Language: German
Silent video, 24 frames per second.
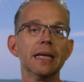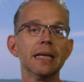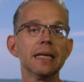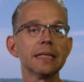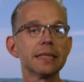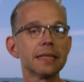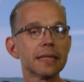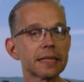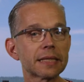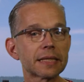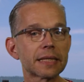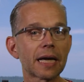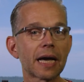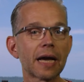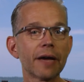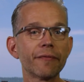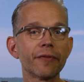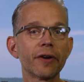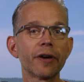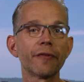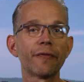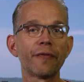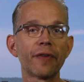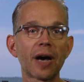Ich setze
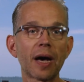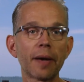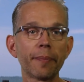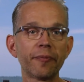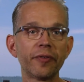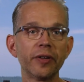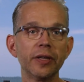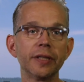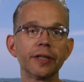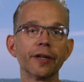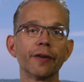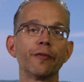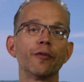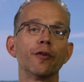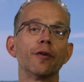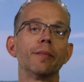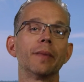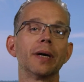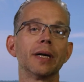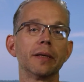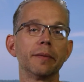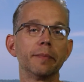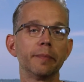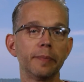einfach Farbfilter vor
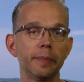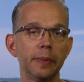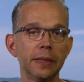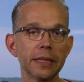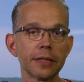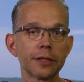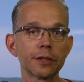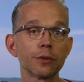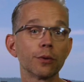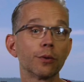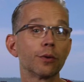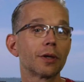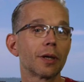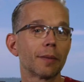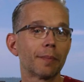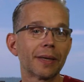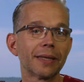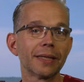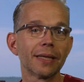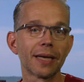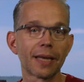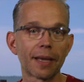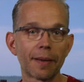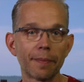meinen Blitz oder
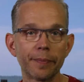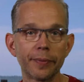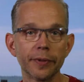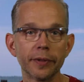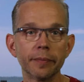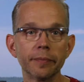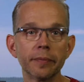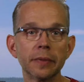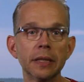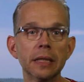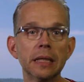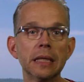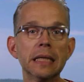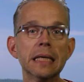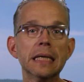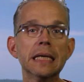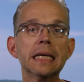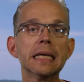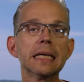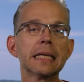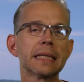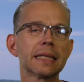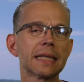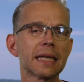meine Lampe.
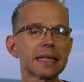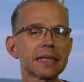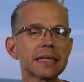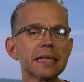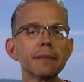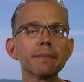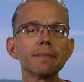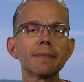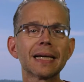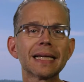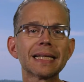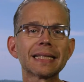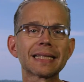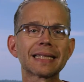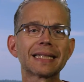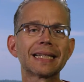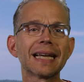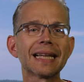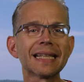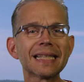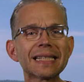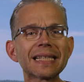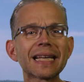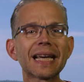Das sind meist
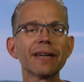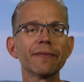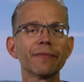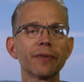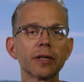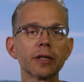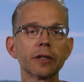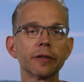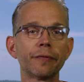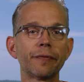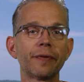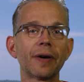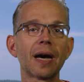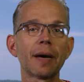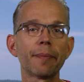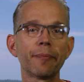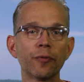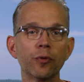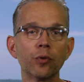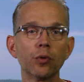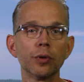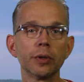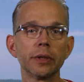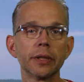ganz einfache
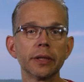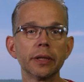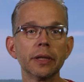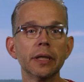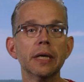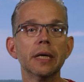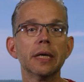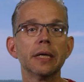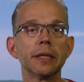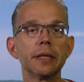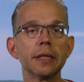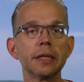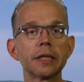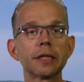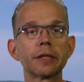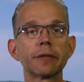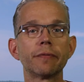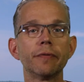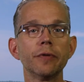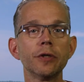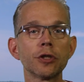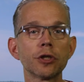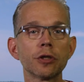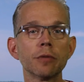Farbfolien, die ich
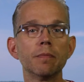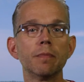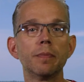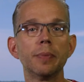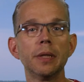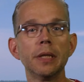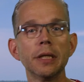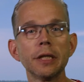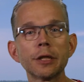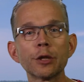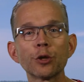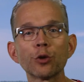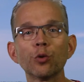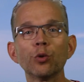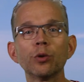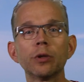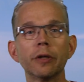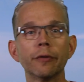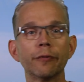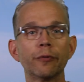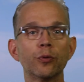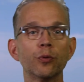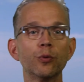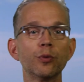zwischen Blitz und
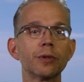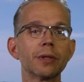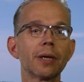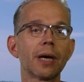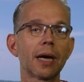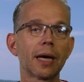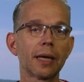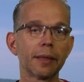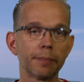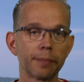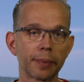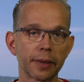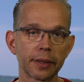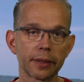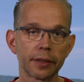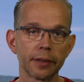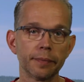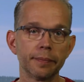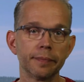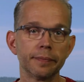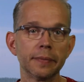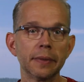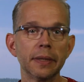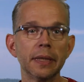Diffuser
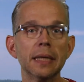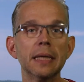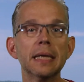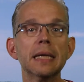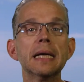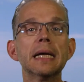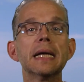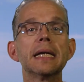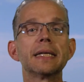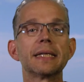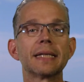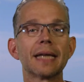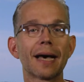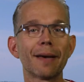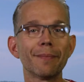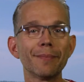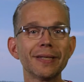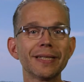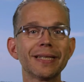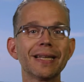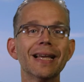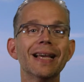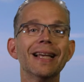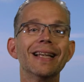anbringe.
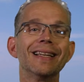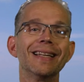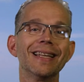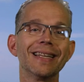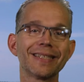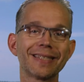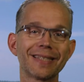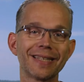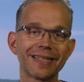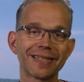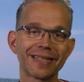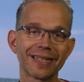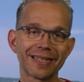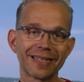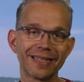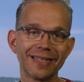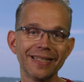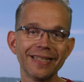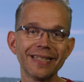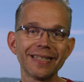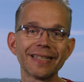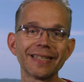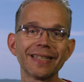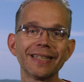Damit lässt sich das
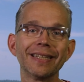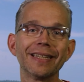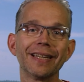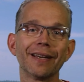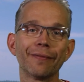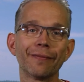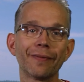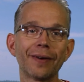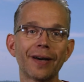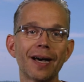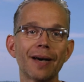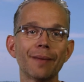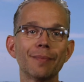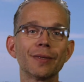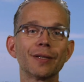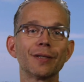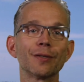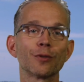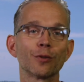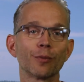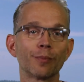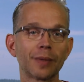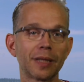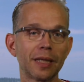Licht in der Farbe
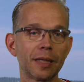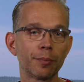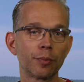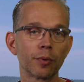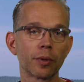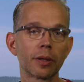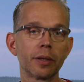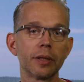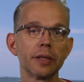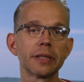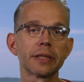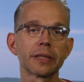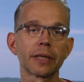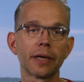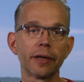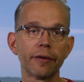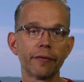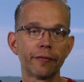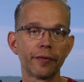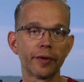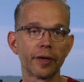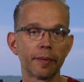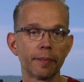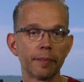des Umgebungslichts
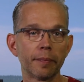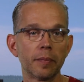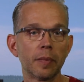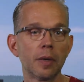einfärben.